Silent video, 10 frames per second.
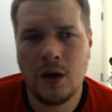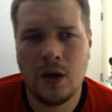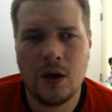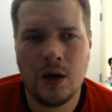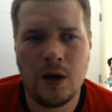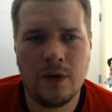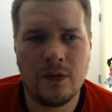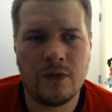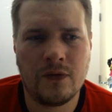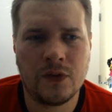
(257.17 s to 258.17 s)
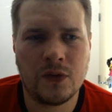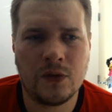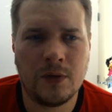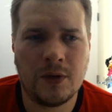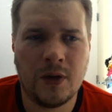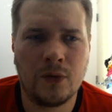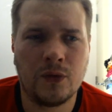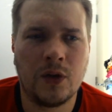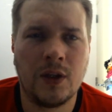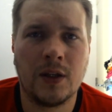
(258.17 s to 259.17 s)
E, w stosunku do materiałów,
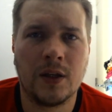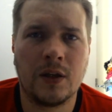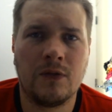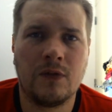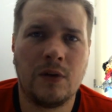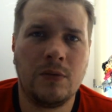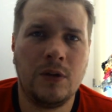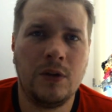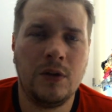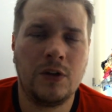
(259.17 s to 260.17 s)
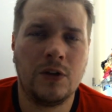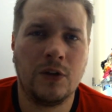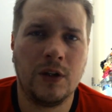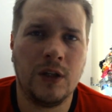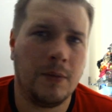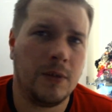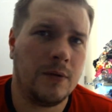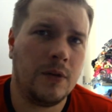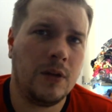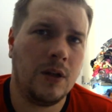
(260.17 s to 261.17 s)
które ja nagrywam i, i się dogadamy.
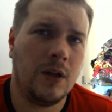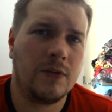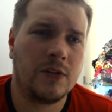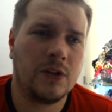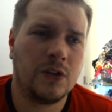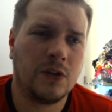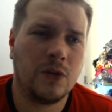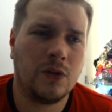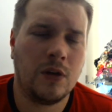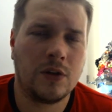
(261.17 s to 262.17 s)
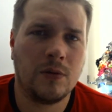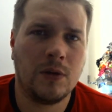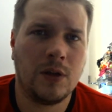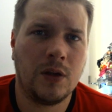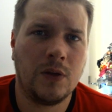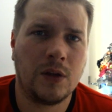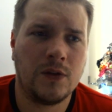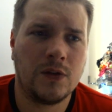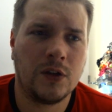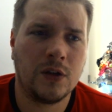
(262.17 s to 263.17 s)
I tyle. W zasadzie krótki jeszcze materiał, taki
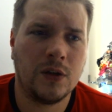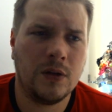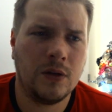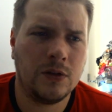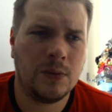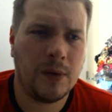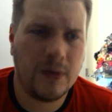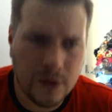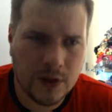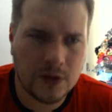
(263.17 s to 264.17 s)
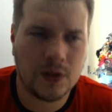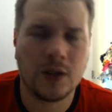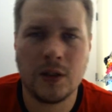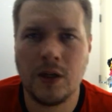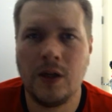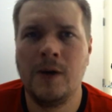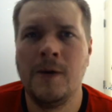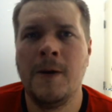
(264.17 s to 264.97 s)
strzyk, e, on się pojawia teraz na kanale.